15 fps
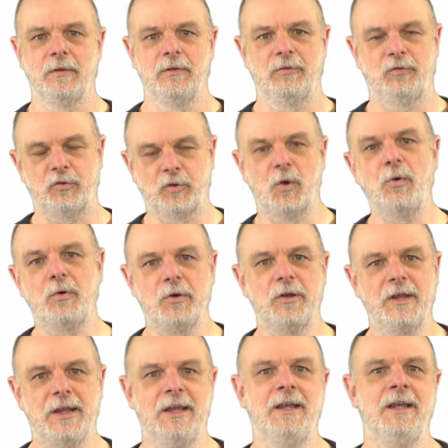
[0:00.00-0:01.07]
すごくい
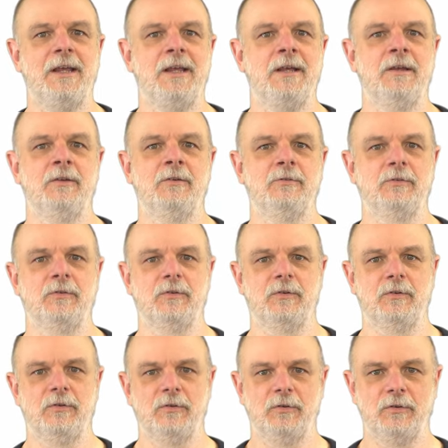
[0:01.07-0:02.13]
い
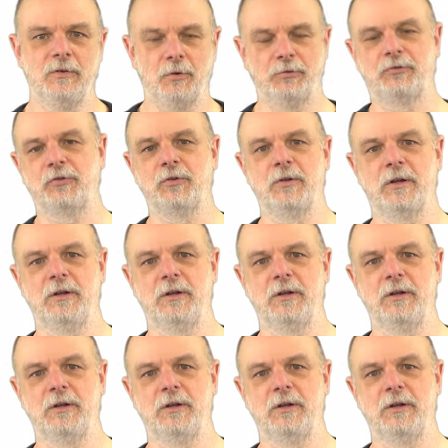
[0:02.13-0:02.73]
様子